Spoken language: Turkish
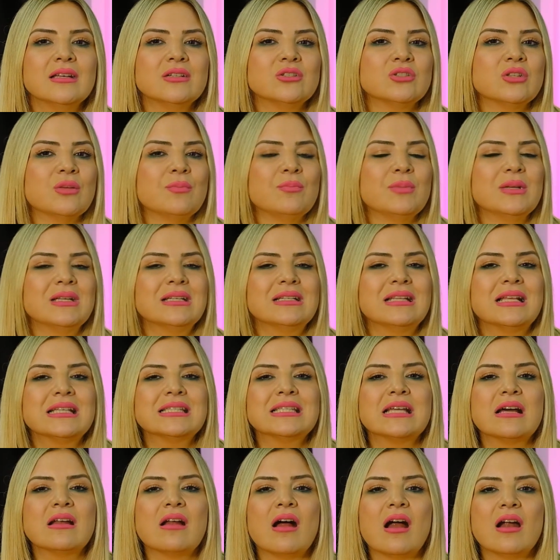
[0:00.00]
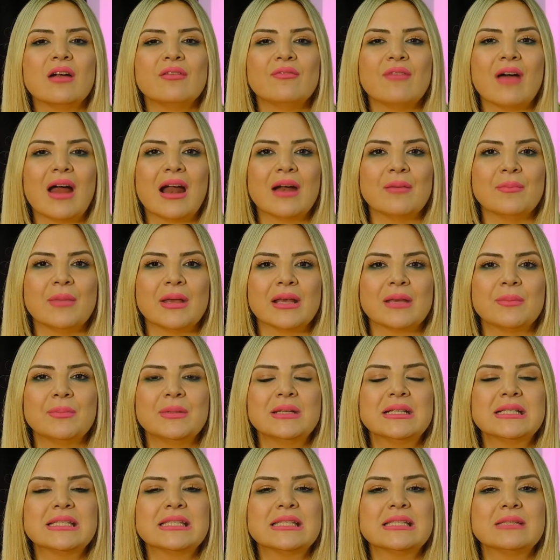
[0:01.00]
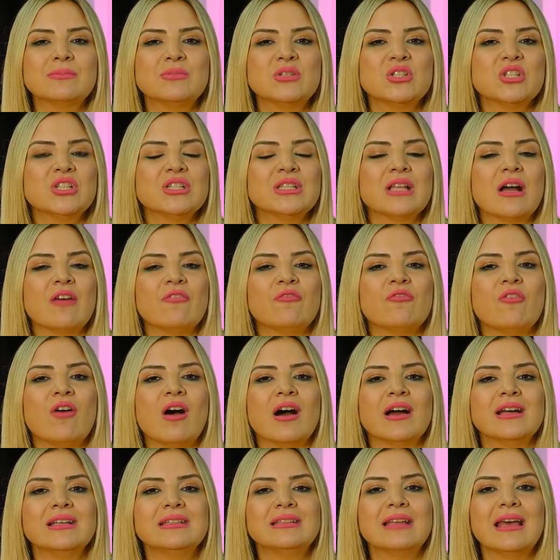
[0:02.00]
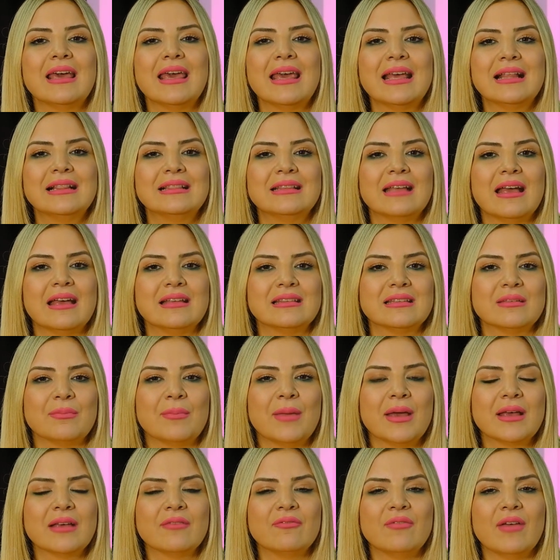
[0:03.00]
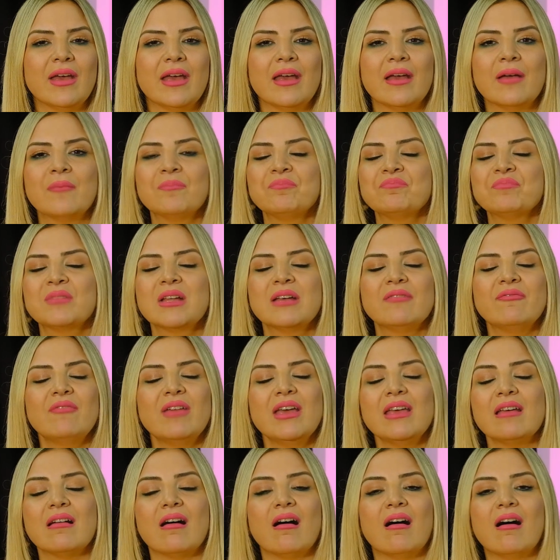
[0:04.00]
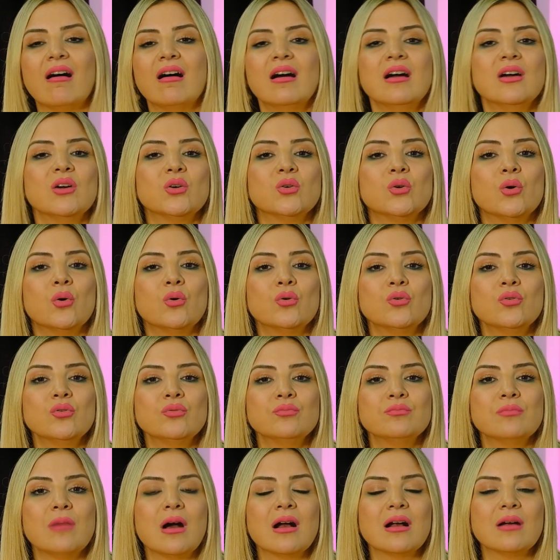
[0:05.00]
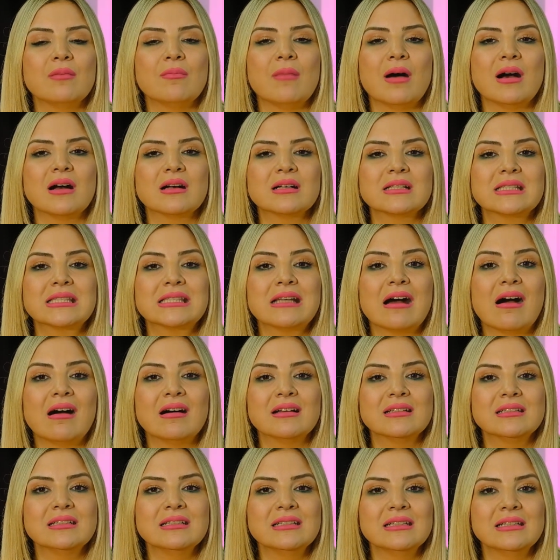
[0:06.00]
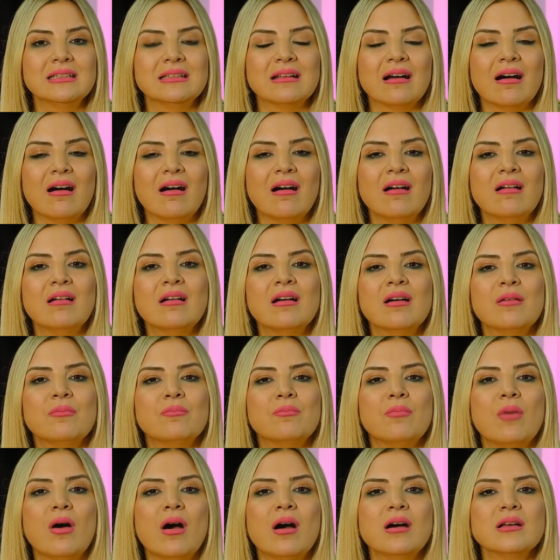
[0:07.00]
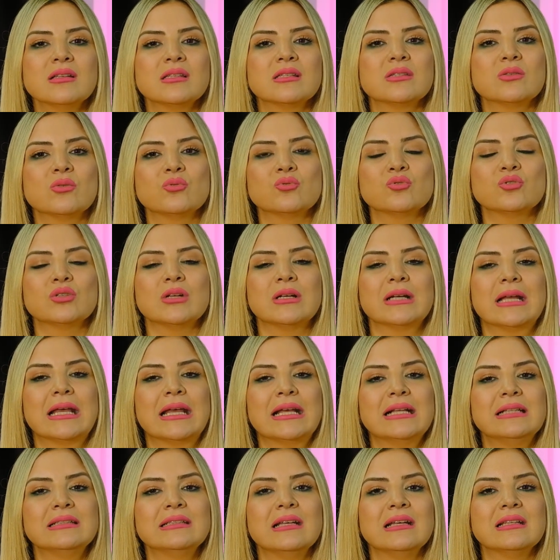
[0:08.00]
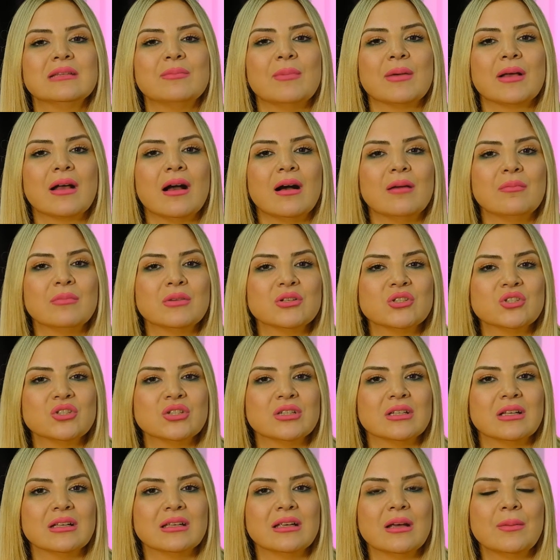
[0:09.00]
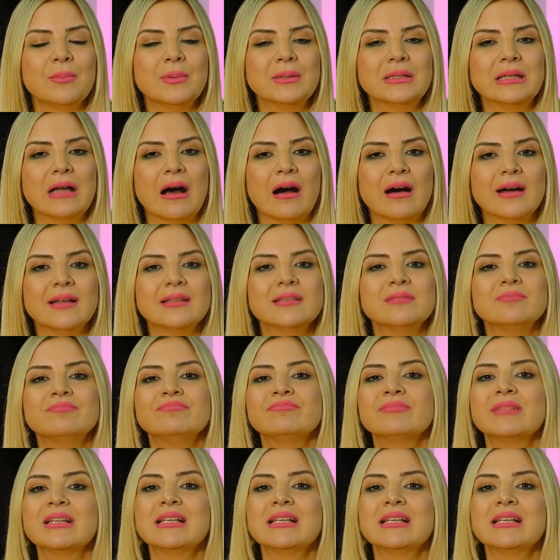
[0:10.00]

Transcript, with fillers: işte birine zarar vermek, birisinin bir şeyden fayda elde etmek ve veya korunmak maksadıyla bazı sonuçlar elde etmek amacıyla yapılan